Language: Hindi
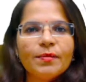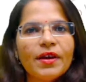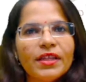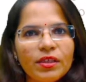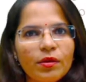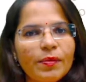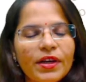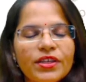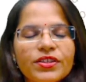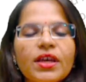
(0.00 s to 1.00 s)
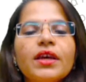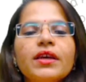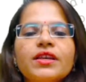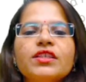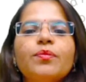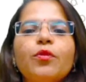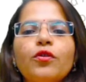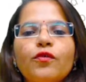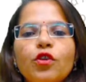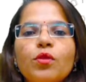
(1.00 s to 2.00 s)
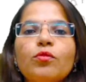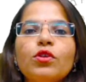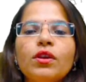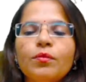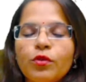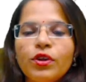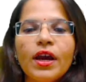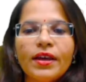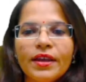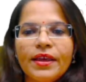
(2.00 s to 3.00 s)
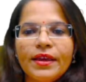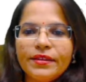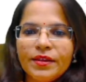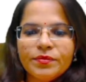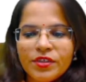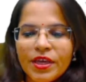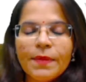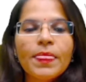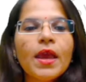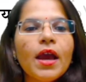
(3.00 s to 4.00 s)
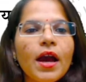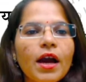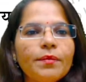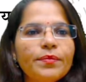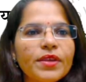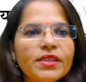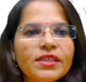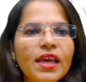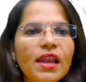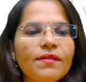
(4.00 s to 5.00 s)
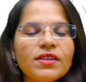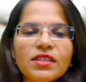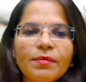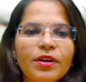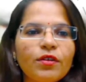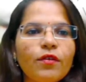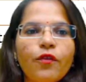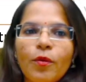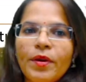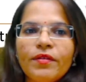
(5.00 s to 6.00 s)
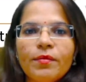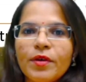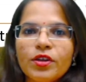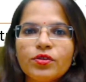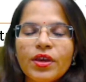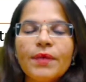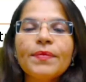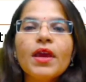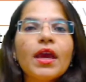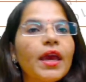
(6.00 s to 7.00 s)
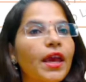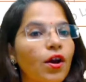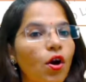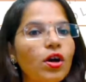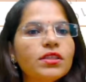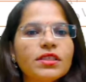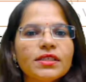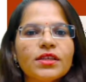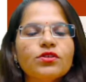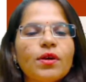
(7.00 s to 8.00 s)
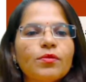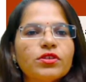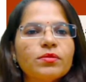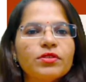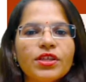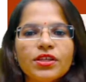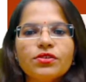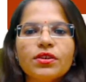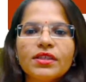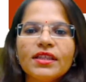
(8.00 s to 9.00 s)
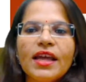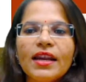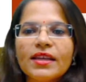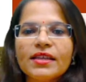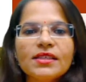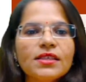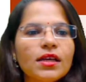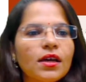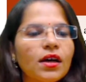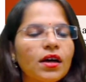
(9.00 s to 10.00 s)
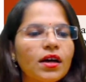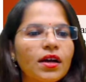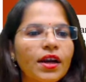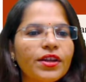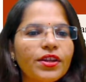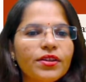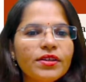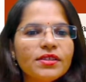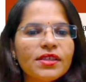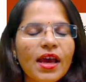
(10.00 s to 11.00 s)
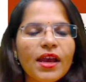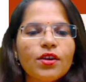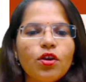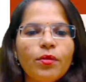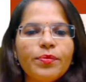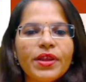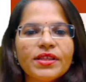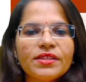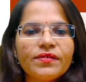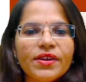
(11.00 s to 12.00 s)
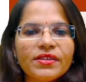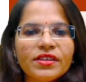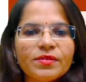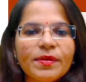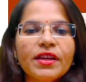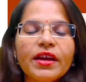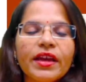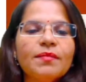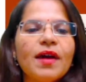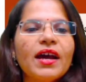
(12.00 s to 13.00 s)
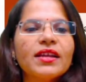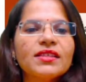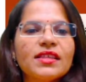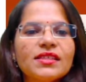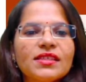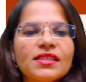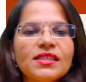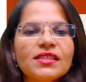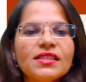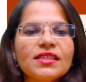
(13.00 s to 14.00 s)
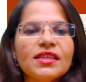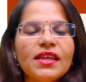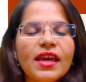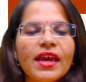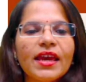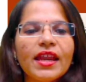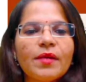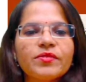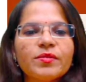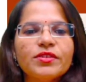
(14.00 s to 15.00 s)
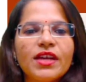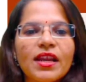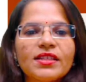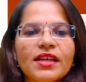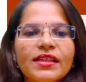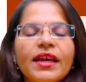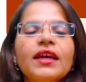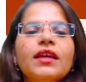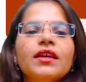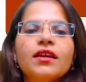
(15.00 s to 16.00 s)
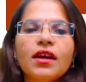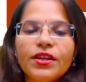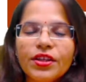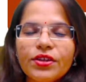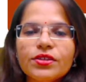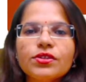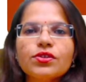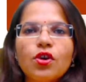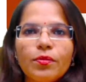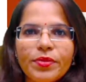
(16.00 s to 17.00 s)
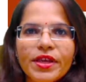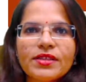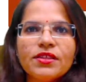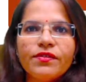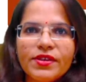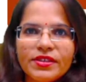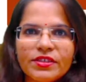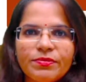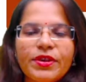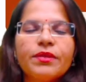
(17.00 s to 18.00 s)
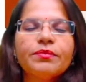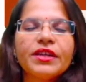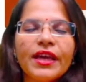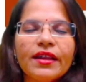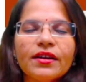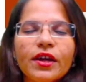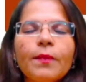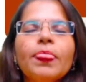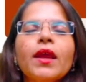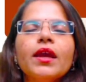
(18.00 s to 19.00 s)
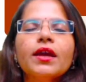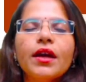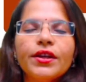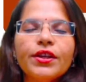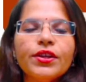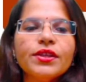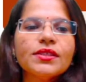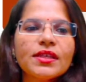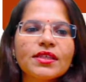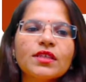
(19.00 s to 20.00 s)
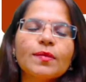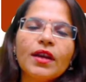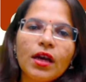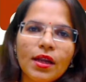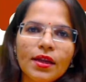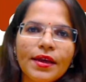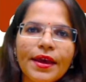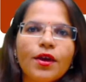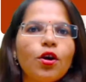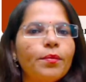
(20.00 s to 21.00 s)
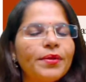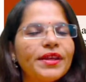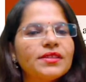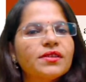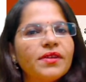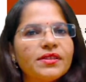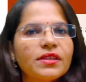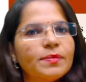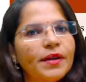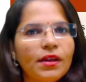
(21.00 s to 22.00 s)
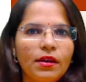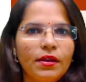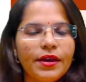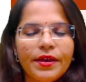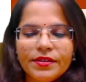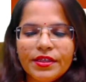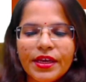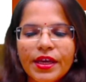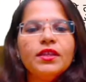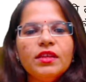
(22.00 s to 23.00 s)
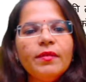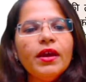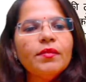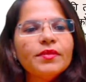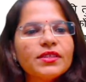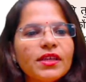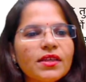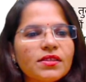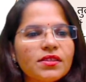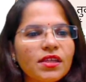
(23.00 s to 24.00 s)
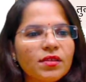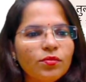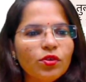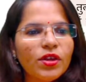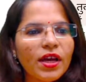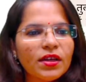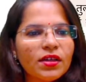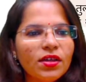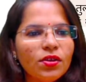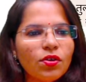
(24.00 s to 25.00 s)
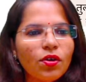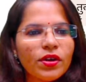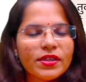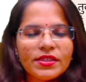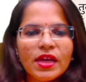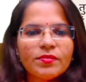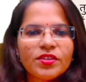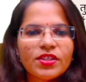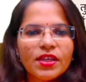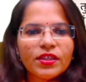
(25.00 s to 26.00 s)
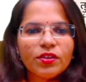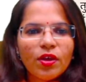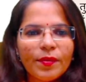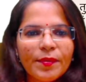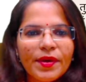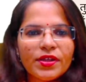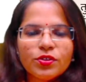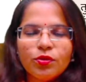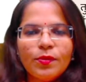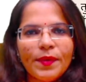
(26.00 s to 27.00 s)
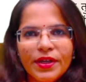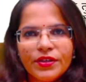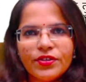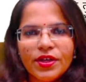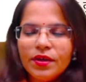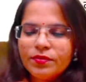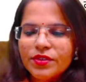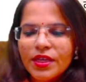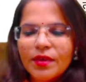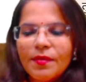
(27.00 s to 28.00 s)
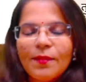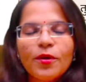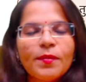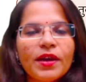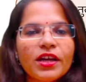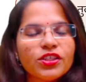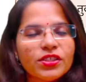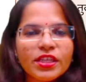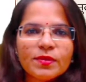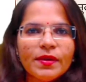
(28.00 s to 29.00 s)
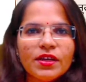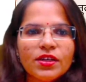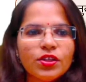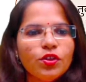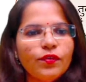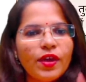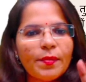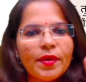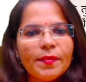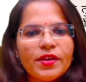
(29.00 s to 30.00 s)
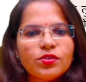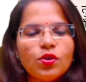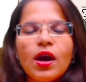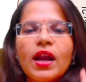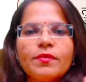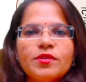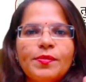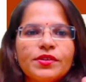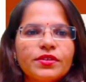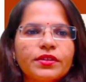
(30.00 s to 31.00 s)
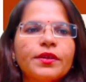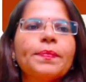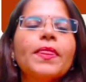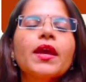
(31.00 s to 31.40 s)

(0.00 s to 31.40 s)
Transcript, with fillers: बार हिंदी में पढ़ लीजिए इसे पोर्टफोलियो मूल्यांकन कहते हैं ठीक है अब इसके अलावा समेटिव और फॉर्मेटिव हम कर चुके हैं एक और चीज़ है जो आपको समझने की ज़रूरत है दैट इज़ कंटिन्यूस एंड कॉम्प्रिहेंसिव असेसमेंट कई बार इसे सी सी ए के नाम से भी जाना जाता है कंटिन्यूस कॉम्प्रिहेंसिव असेसमेंट बट याद रखना कंटिन्यूस असेसमेंट अलग है कॉम्प्रिहेंसिव असेसमेंट अलग है ठीक है हिंदी में हम इसे तत् मूल्यांकन और इस नाम से जानते हैं तो आप एक बार इसको भी पढ़ लीजिएगा ठीक है मैं आपको एक बार अच्छे से एक्सप्लेन कर देती हूँ फिर आप एक बार इसको आराम से पढ़ सकते हैं